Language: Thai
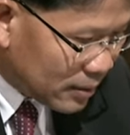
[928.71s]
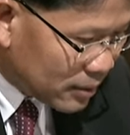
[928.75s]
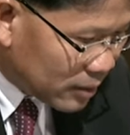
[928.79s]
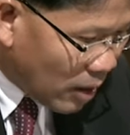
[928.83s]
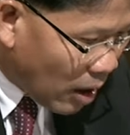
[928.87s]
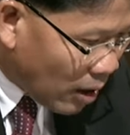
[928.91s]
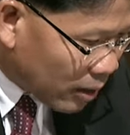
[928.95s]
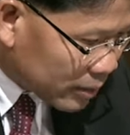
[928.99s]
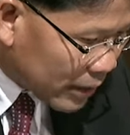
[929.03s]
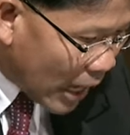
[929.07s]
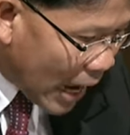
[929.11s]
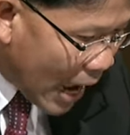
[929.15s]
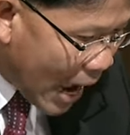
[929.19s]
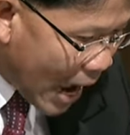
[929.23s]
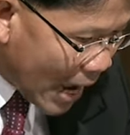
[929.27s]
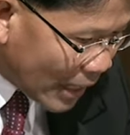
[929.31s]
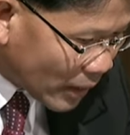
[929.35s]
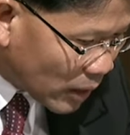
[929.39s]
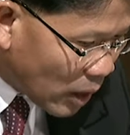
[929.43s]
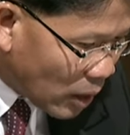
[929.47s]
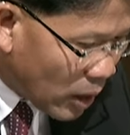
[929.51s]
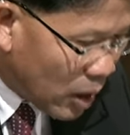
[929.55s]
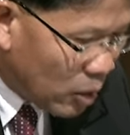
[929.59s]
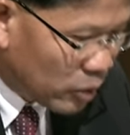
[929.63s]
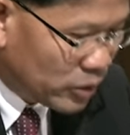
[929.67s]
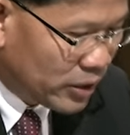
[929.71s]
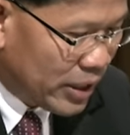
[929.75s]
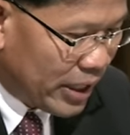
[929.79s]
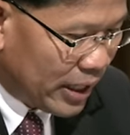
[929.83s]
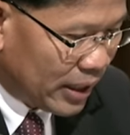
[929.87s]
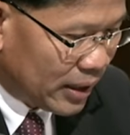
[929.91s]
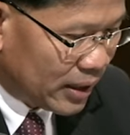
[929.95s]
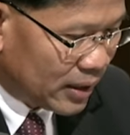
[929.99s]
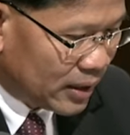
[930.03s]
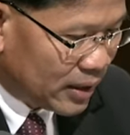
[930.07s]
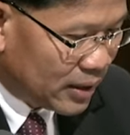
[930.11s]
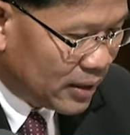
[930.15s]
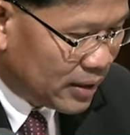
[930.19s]
ต้องทหารต้องเอาจริง
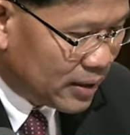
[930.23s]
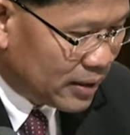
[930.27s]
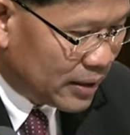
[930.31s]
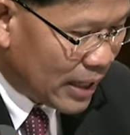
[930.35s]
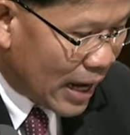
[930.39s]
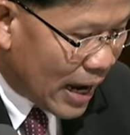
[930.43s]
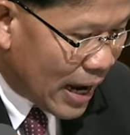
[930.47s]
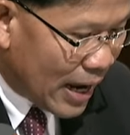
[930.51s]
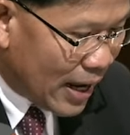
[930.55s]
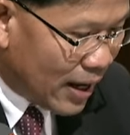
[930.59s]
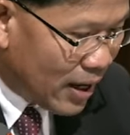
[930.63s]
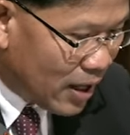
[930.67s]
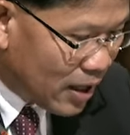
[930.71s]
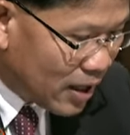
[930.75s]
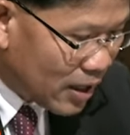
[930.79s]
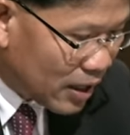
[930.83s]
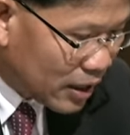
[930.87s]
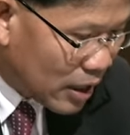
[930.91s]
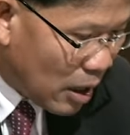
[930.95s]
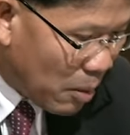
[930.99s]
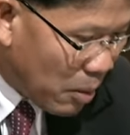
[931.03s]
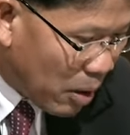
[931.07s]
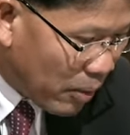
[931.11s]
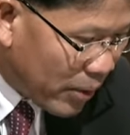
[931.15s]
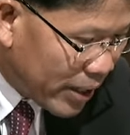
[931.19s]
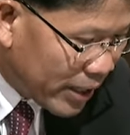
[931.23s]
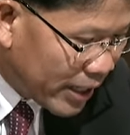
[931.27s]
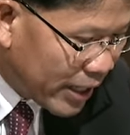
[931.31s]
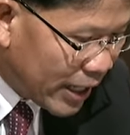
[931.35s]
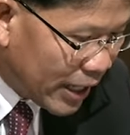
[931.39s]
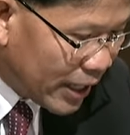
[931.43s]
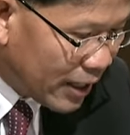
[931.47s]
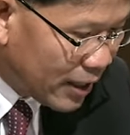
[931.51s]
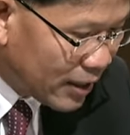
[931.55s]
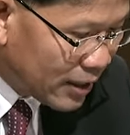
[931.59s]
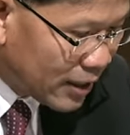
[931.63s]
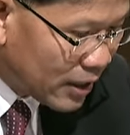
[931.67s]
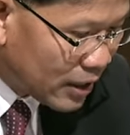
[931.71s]
นะฮะ เขาบอกว่าอย่างเงี้
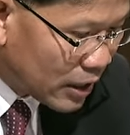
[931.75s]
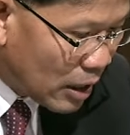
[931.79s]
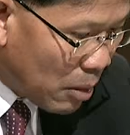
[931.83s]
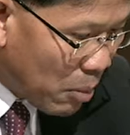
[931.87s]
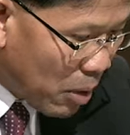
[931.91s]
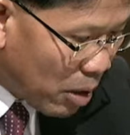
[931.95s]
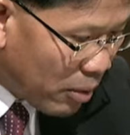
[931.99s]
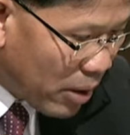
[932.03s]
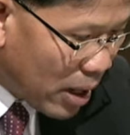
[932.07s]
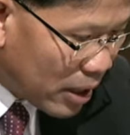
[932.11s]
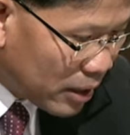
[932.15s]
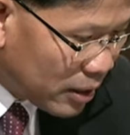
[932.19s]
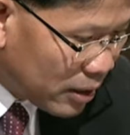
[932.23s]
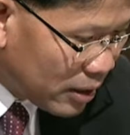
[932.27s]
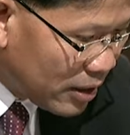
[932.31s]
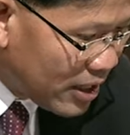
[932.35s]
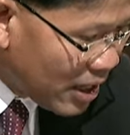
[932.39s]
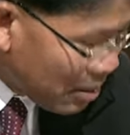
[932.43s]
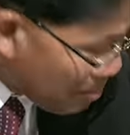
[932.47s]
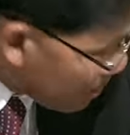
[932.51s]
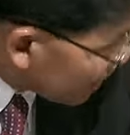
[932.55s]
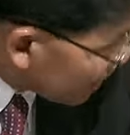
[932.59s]
ย เขาบอกว่าเรื่อง